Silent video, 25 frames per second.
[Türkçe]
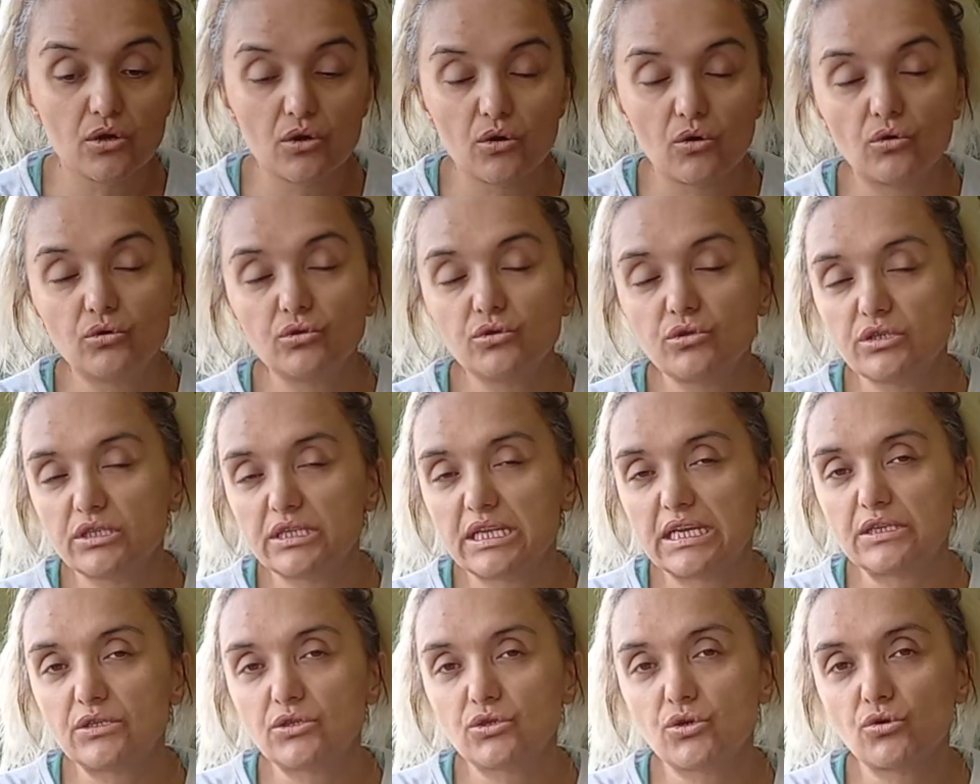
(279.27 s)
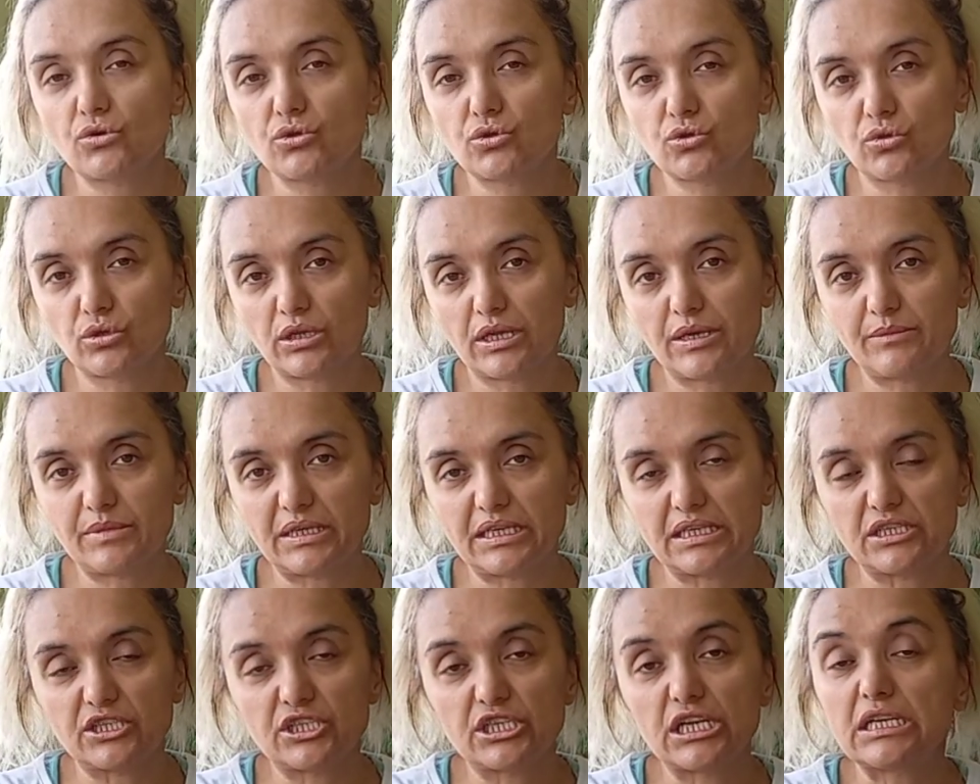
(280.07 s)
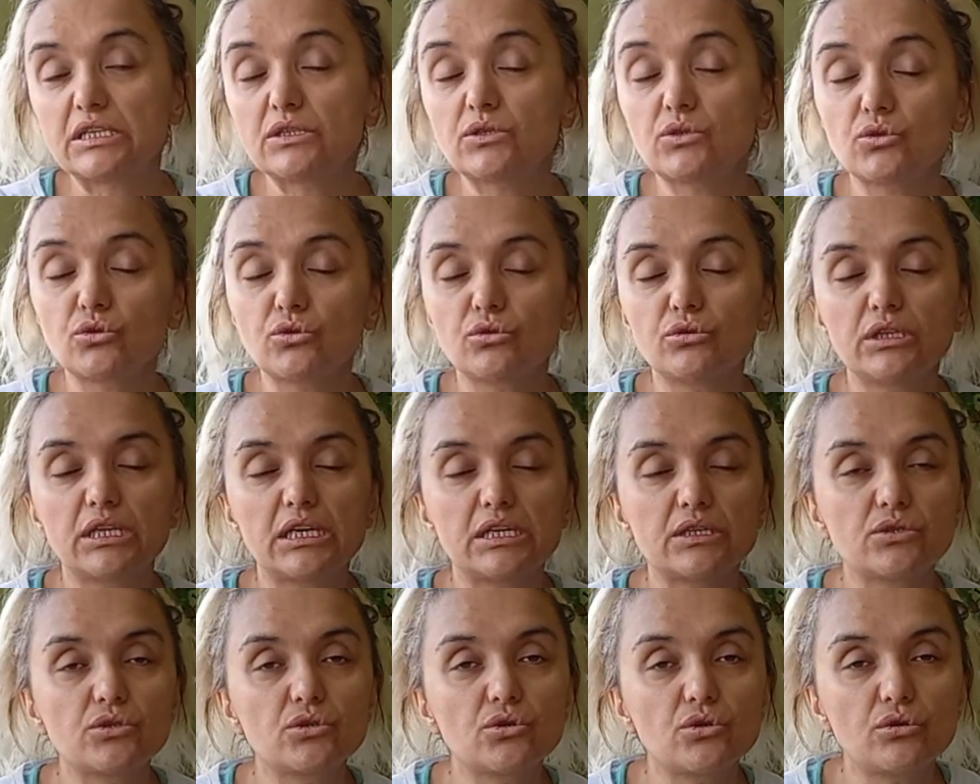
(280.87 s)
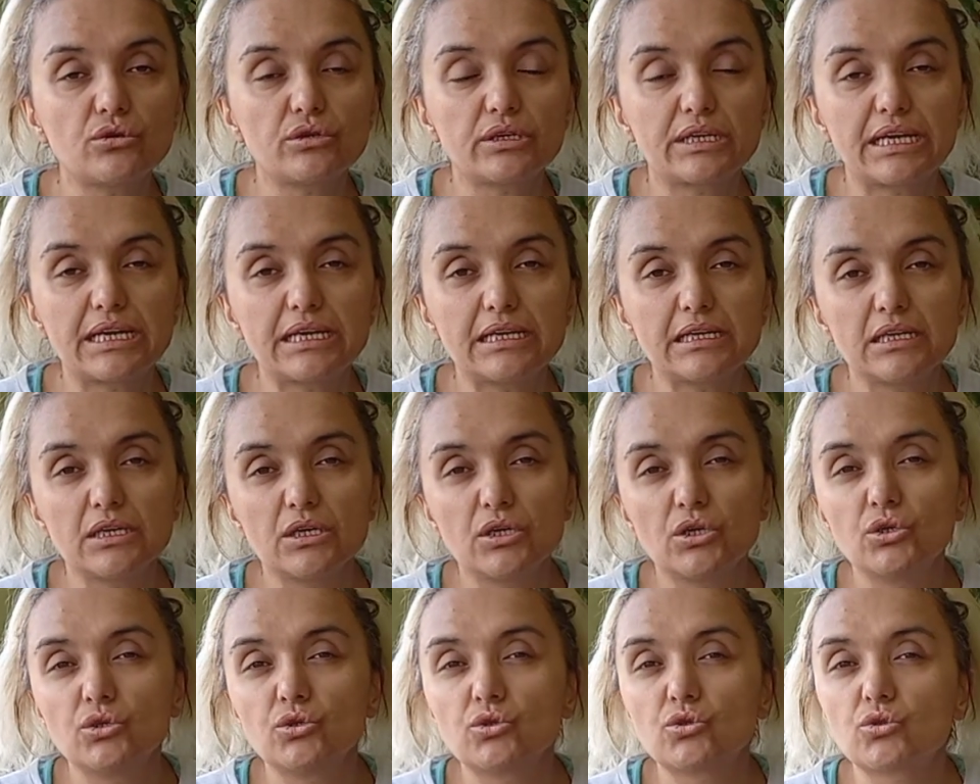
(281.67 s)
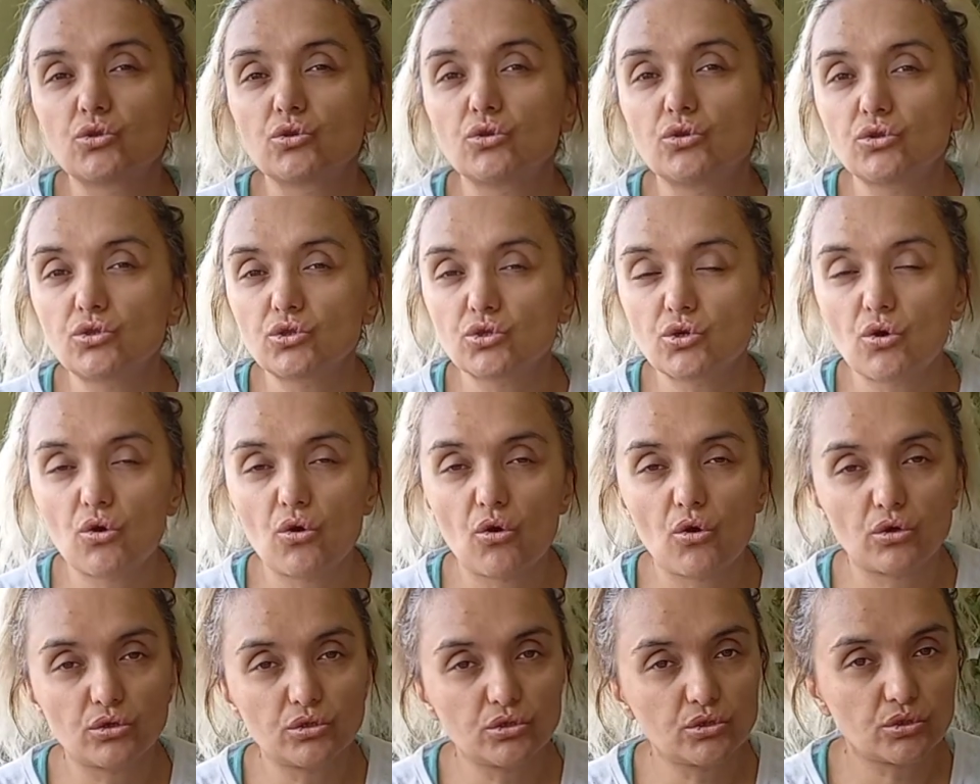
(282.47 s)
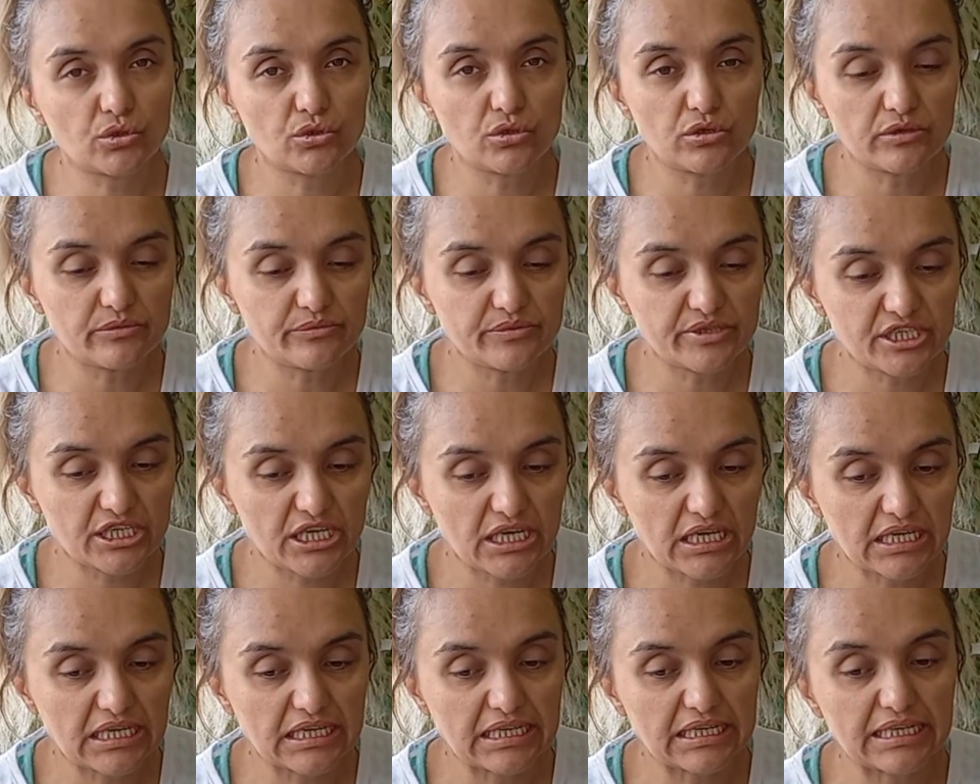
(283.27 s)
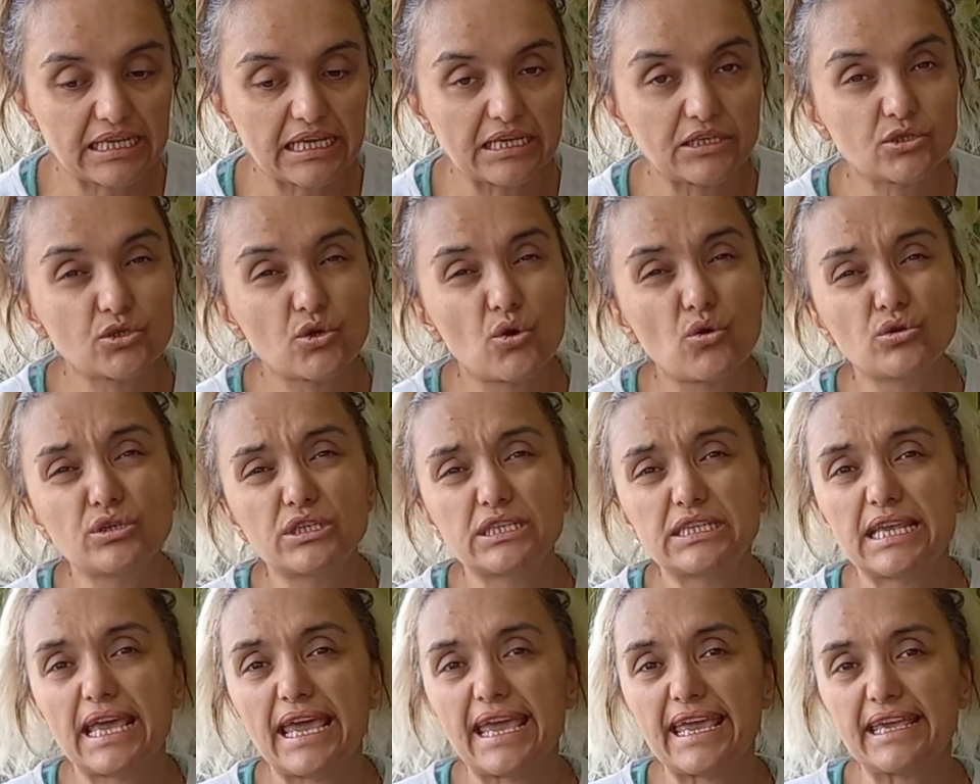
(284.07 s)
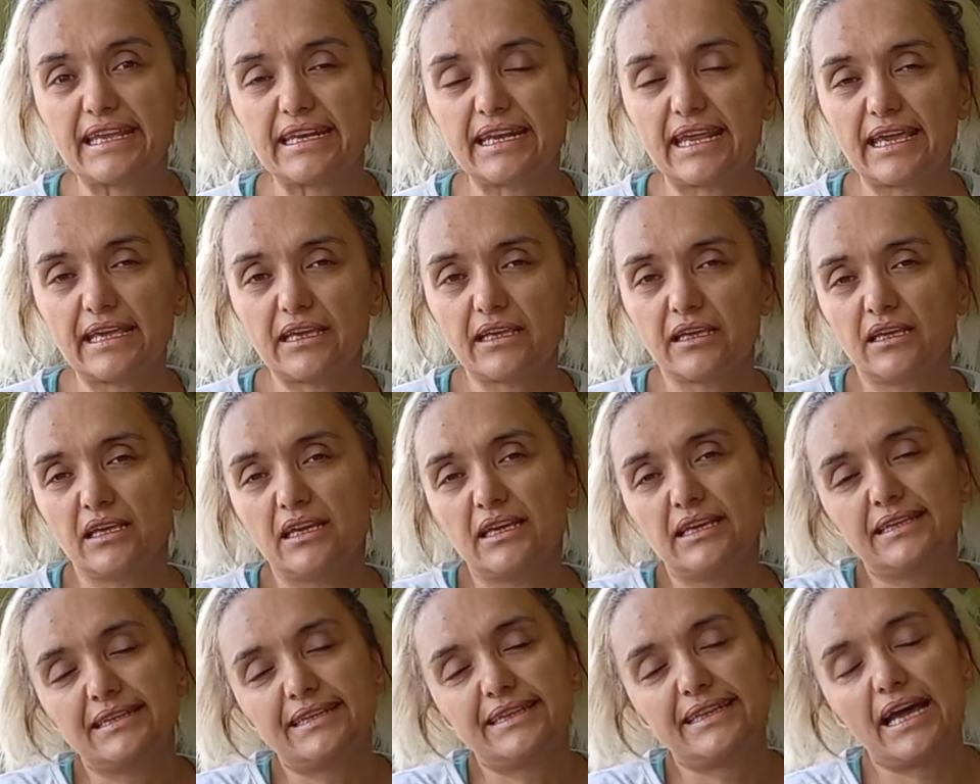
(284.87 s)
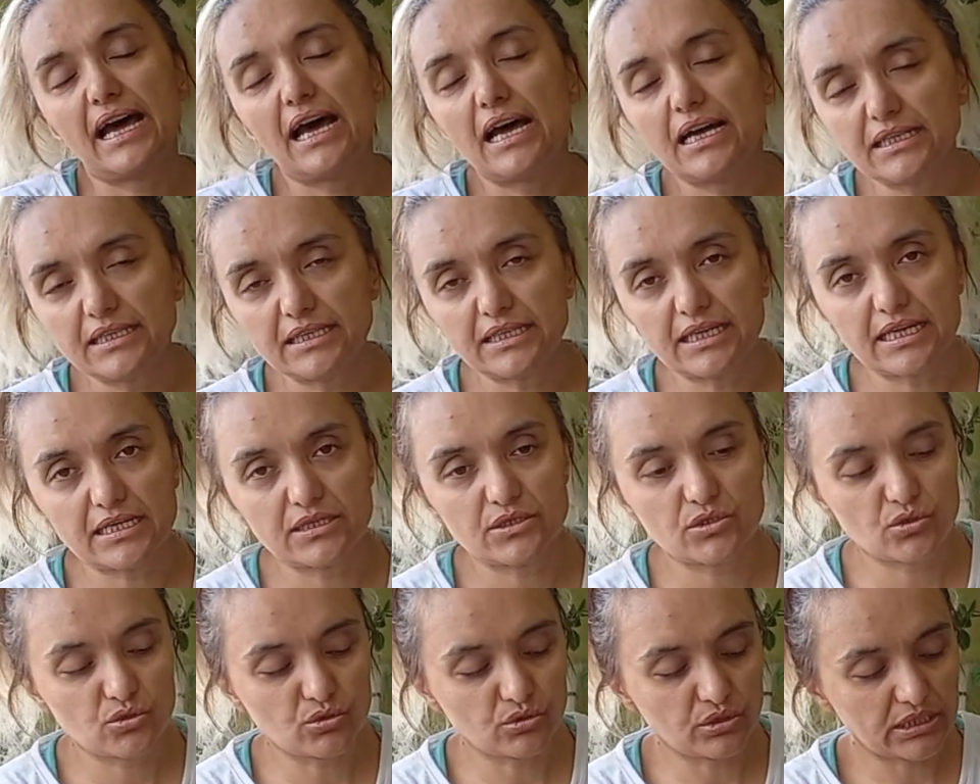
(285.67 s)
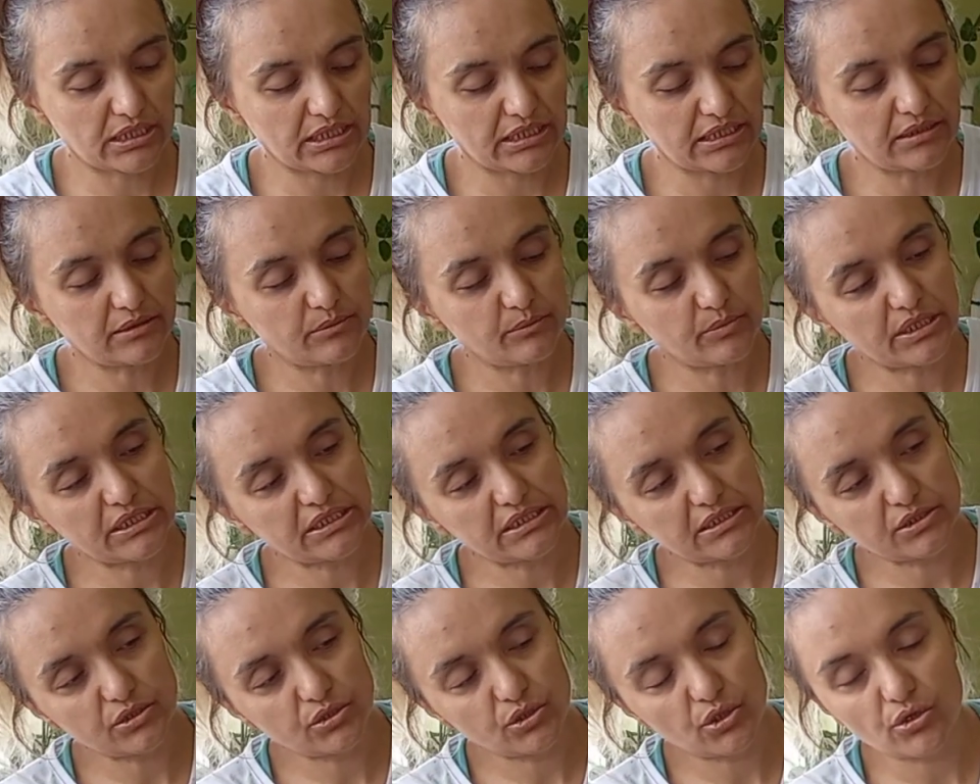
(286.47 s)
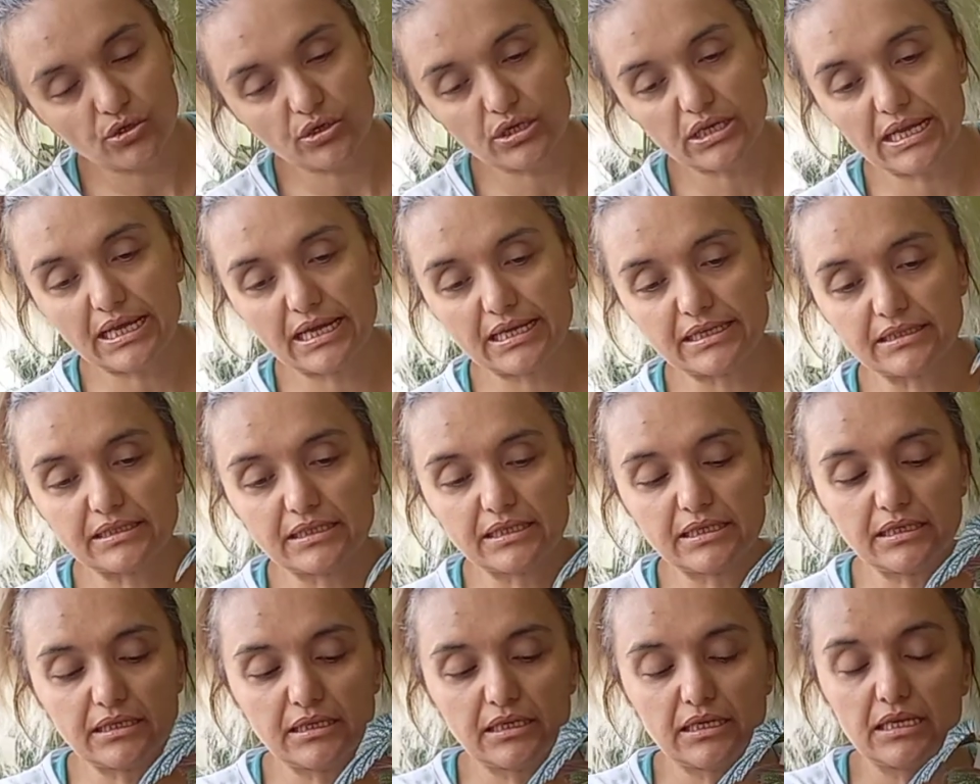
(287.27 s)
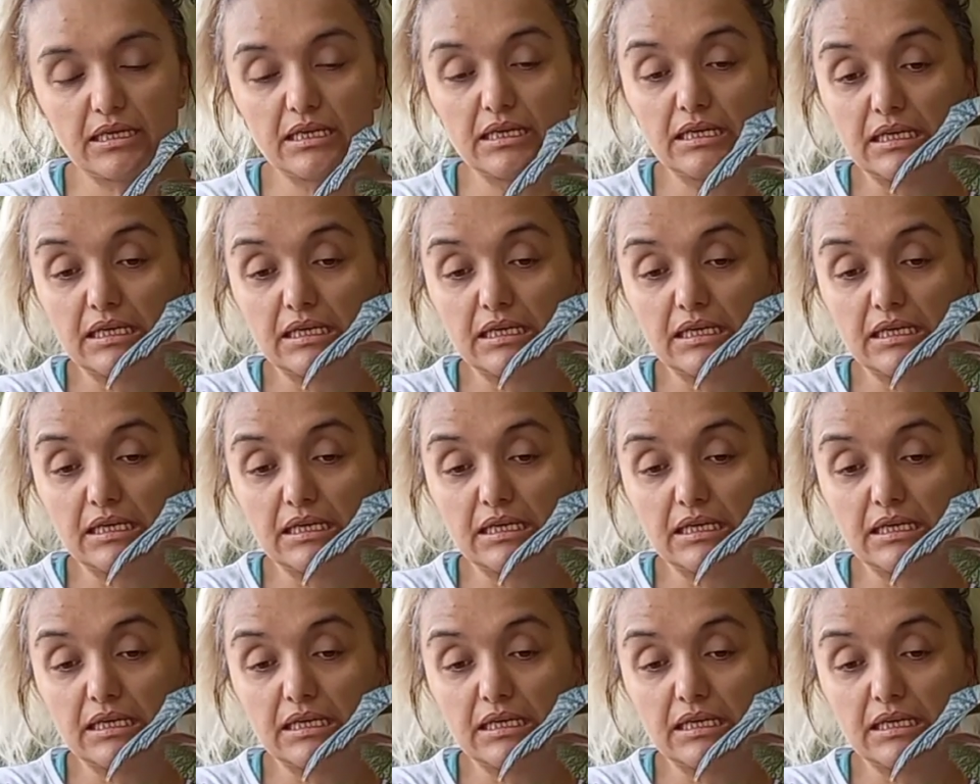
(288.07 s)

O yüzden çok sulamayın. Can suyundan sonra suyu çok kontrollü bir şekilde, çok seyrek, nadiren sulayın. Bakın köklendi.